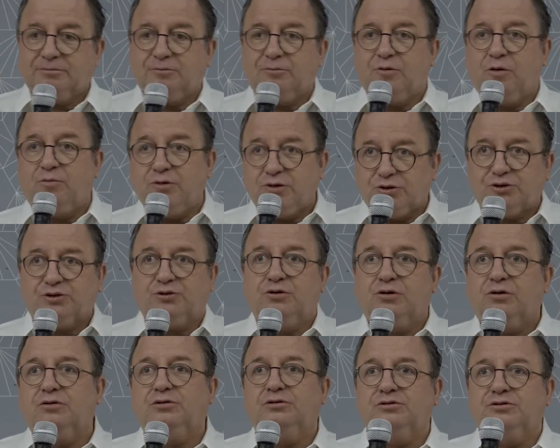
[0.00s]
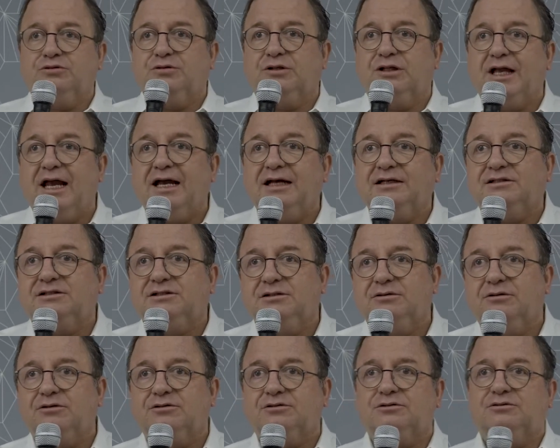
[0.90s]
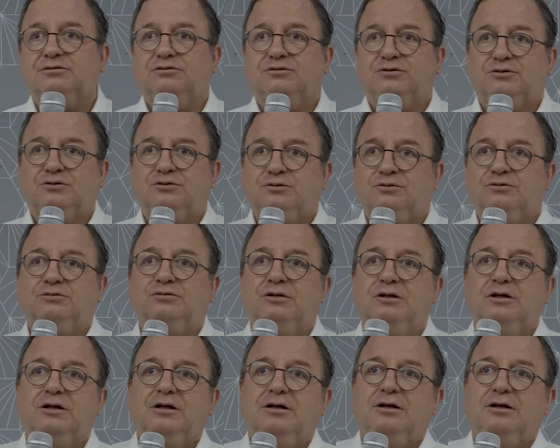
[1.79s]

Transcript: como eu estou, no Sudeste, outros no Sul,